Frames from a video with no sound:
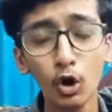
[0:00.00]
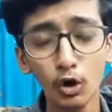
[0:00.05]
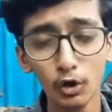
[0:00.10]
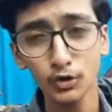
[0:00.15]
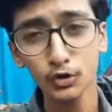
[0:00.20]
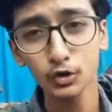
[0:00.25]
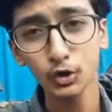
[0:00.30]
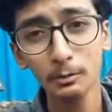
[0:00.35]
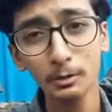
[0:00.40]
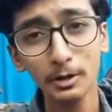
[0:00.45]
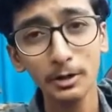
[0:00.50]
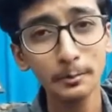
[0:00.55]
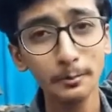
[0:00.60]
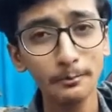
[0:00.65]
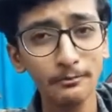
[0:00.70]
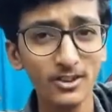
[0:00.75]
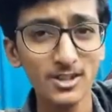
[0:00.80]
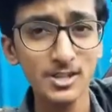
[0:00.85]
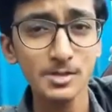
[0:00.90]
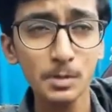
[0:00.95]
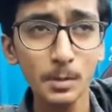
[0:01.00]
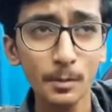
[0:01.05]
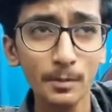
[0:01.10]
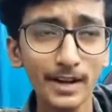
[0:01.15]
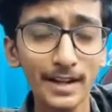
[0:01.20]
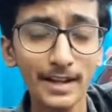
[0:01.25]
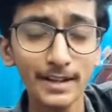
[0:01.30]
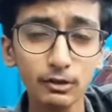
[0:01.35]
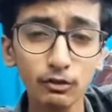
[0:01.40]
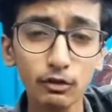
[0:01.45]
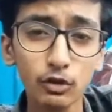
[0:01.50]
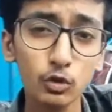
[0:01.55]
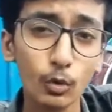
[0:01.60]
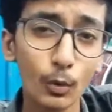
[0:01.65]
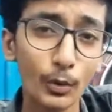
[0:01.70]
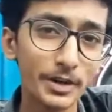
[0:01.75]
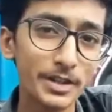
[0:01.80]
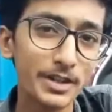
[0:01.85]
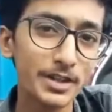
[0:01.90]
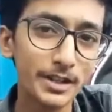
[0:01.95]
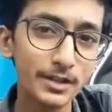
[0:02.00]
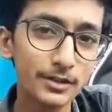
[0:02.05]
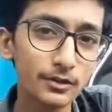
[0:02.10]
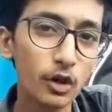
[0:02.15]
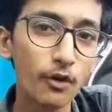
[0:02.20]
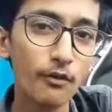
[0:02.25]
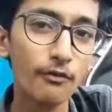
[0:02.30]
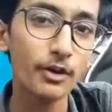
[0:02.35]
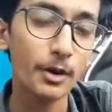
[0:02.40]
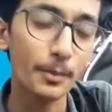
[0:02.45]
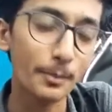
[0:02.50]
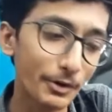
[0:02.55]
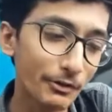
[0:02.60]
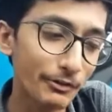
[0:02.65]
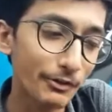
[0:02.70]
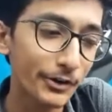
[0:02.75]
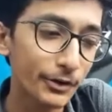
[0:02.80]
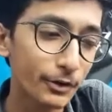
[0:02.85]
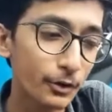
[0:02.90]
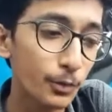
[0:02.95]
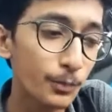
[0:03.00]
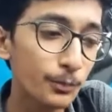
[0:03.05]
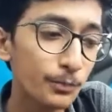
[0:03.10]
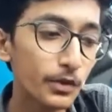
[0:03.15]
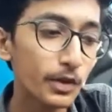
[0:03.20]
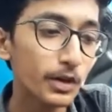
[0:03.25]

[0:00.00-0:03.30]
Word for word: और जो है मेरे फर्स्ट पेमेंट आई थी वो ट्वेंटी सिक्स ऑफ फेबरवरी को